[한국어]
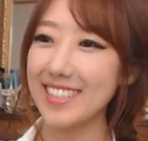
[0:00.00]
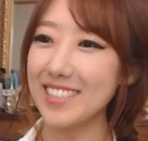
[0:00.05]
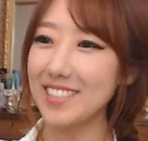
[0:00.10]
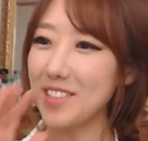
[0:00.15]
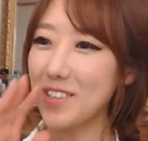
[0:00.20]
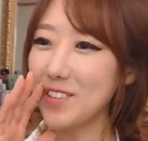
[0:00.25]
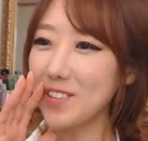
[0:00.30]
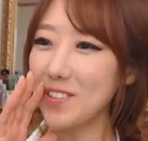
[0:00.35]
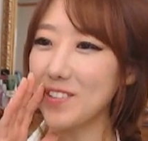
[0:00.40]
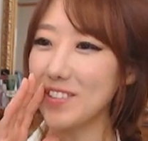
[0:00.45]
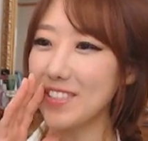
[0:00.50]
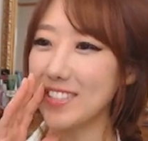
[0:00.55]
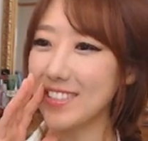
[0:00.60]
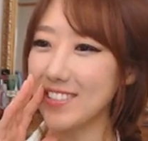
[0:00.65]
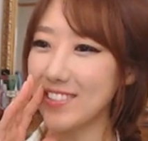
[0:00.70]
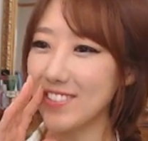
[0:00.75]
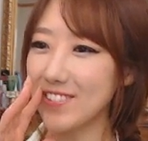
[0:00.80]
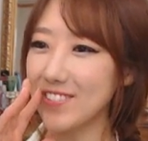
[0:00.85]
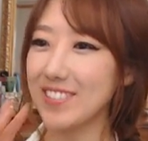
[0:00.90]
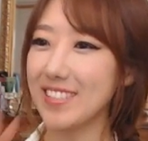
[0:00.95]

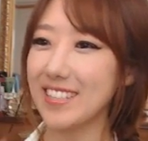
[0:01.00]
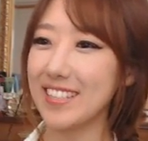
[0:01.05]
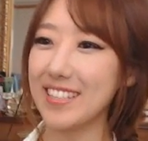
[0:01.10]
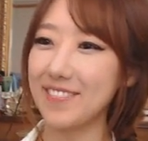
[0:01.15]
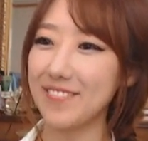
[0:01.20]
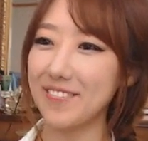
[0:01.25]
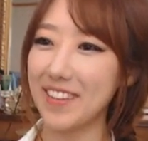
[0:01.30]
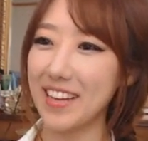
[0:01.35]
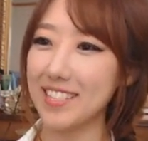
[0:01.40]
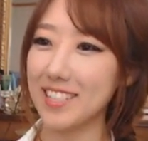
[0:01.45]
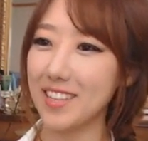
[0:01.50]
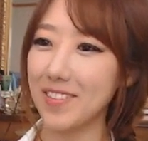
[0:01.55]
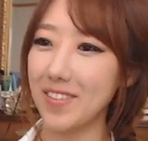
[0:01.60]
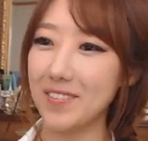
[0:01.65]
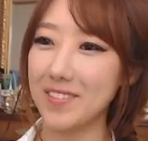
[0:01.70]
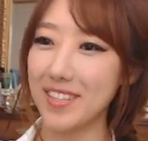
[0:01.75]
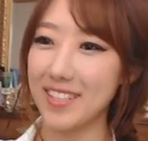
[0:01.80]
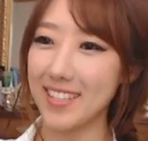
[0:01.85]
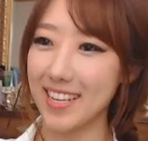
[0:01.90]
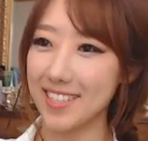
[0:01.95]
실성통신 요기님께서
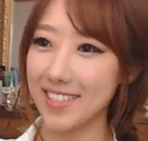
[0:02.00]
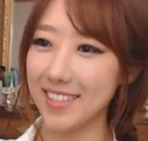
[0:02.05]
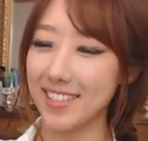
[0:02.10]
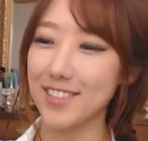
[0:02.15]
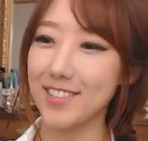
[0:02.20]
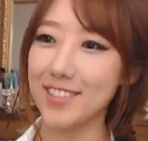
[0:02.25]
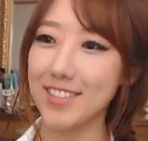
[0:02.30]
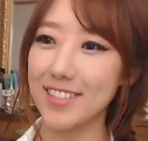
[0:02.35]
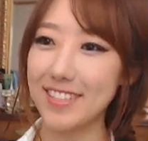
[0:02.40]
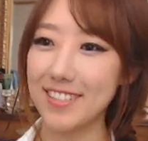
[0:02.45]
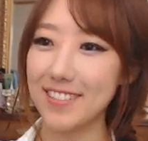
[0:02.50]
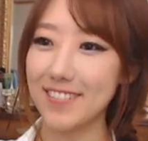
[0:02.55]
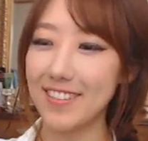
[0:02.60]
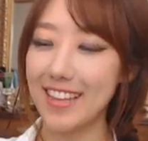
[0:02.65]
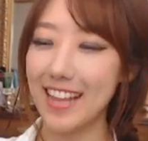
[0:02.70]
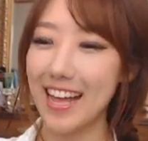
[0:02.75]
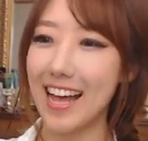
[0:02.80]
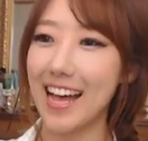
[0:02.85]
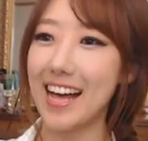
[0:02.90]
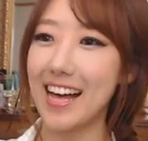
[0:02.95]
별선 다섯 개
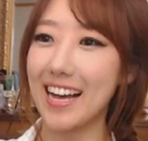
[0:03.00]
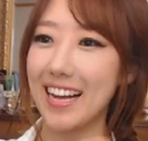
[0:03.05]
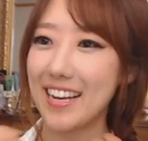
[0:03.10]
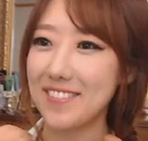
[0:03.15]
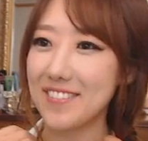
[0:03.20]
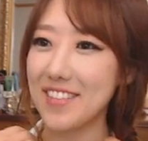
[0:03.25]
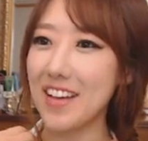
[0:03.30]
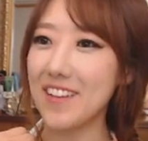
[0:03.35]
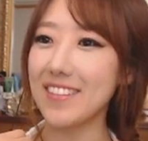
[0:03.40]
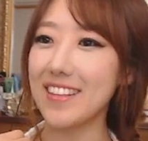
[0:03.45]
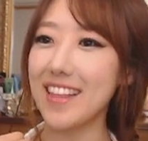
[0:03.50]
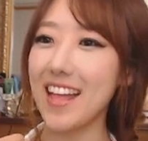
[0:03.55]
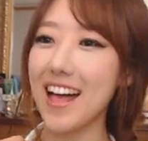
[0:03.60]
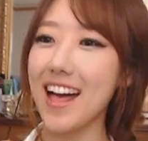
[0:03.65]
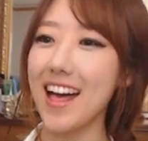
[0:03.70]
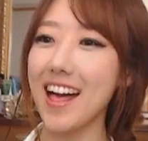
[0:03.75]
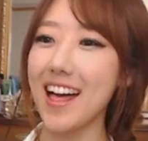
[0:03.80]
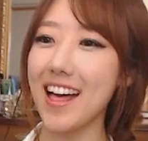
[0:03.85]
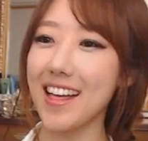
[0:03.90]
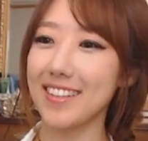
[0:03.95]
주셨습니다.
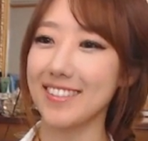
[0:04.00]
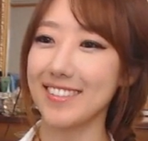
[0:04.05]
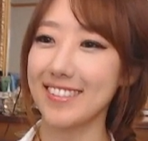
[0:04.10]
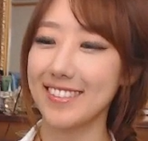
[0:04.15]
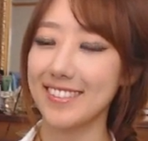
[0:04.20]
감사합니다.